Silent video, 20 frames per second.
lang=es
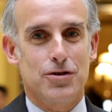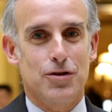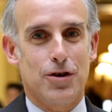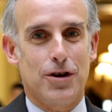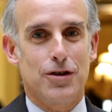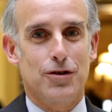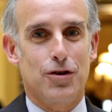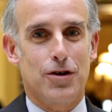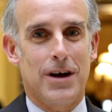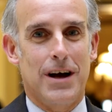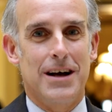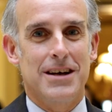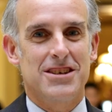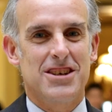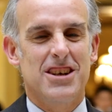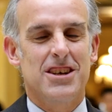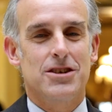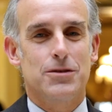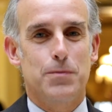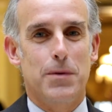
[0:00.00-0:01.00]
lo que toca
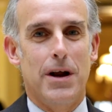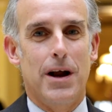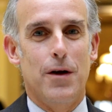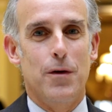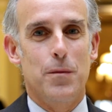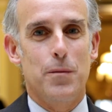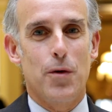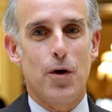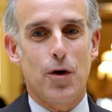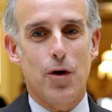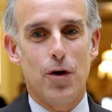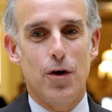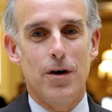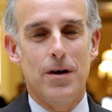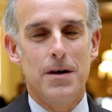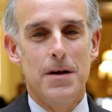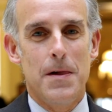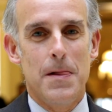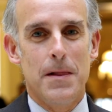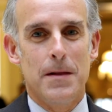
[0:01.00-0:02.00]
es esperar un poco
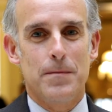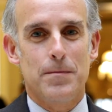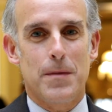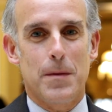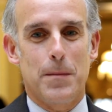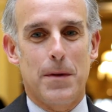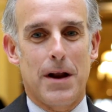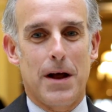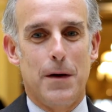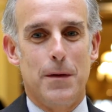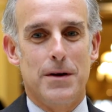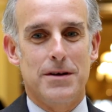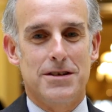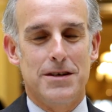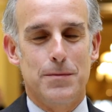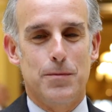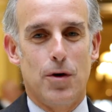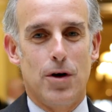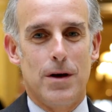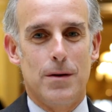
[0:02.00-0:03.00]
para ver
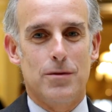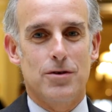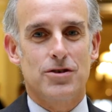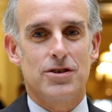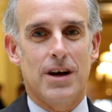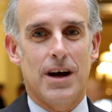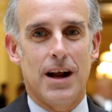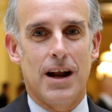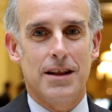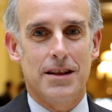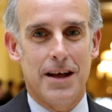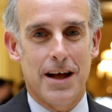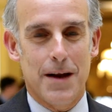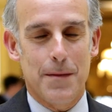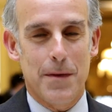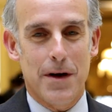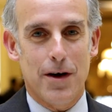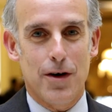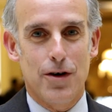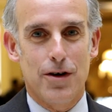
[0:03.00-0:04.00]
si podemos llegar a
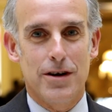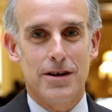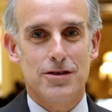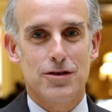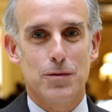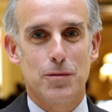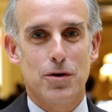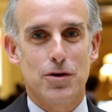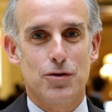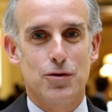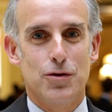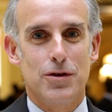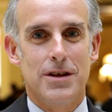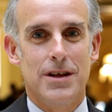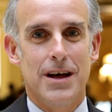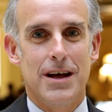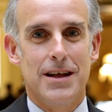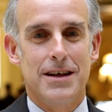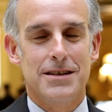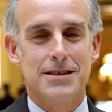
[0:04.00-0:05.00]
tener mejores
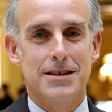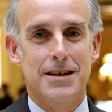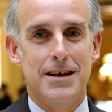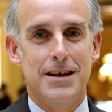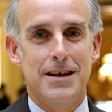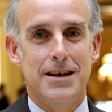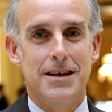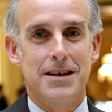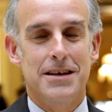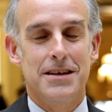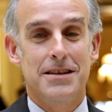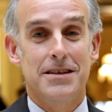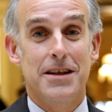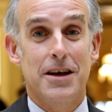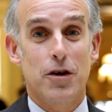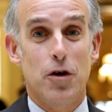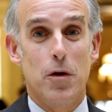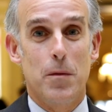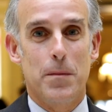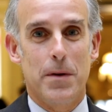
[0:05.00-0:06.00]
oportunidades de,
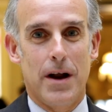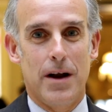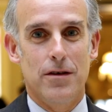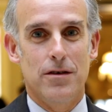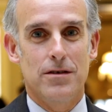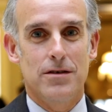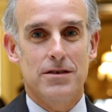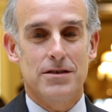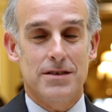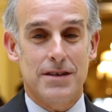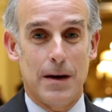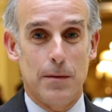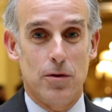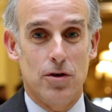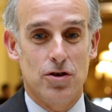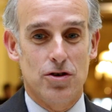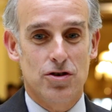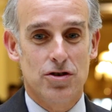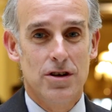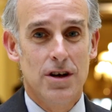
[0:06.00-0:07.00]
compra. ¿no?
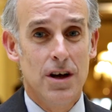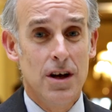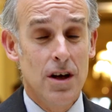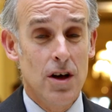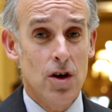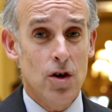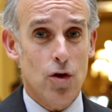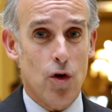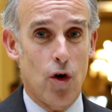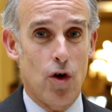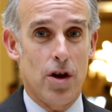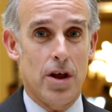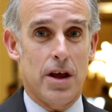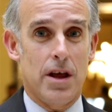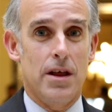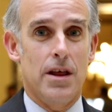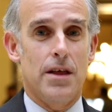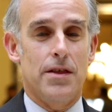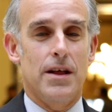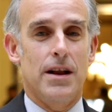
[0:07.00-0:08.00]
Estamos con
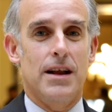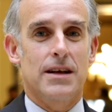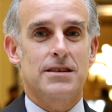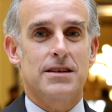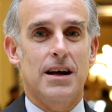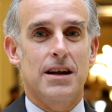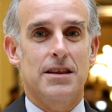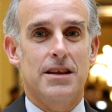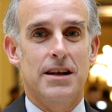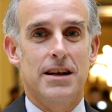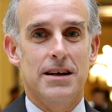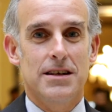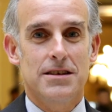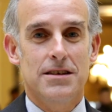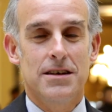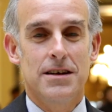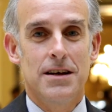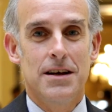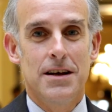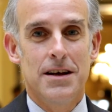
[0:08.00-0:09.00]
liquidez en las
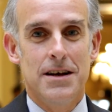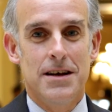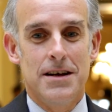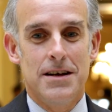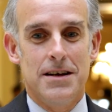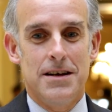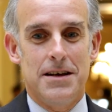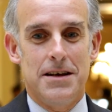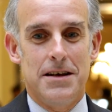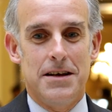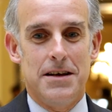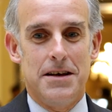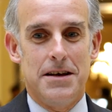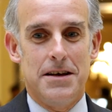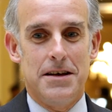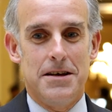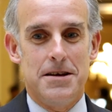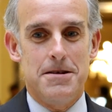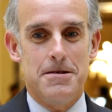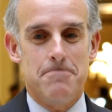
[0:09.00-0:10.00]
carteras,
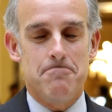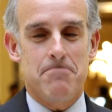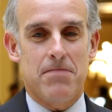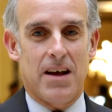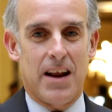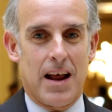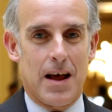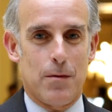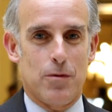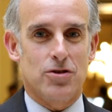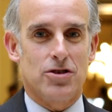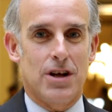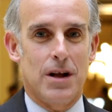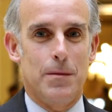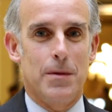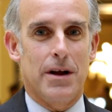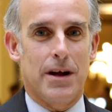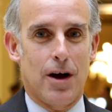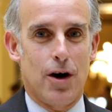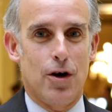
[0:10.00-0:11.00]
y creemos que
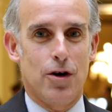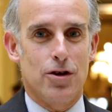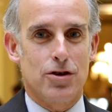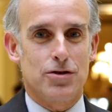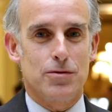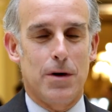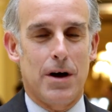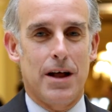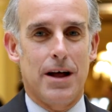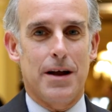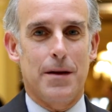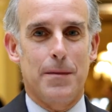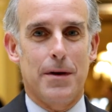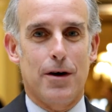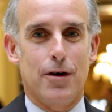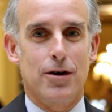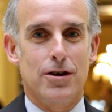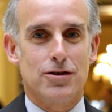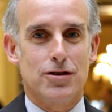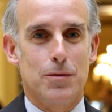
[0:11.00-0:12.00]
el mercado nos va a dar
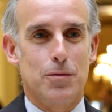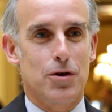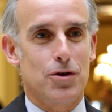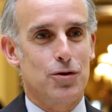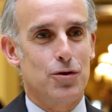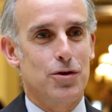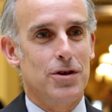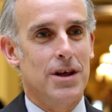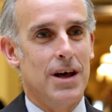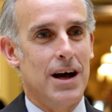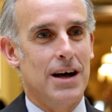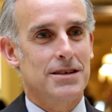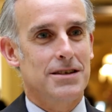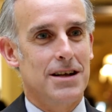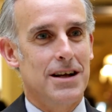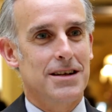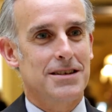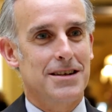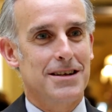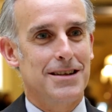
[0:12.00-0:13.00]
mejores oportunidades
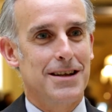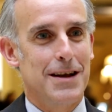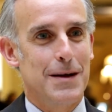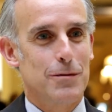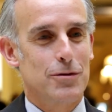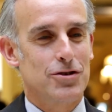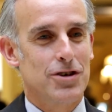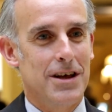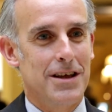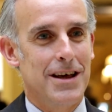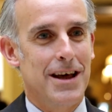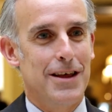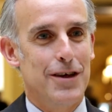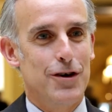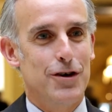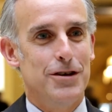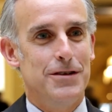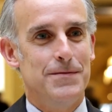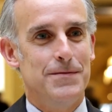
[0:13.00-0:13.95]
de las que tenemos a día de hoy.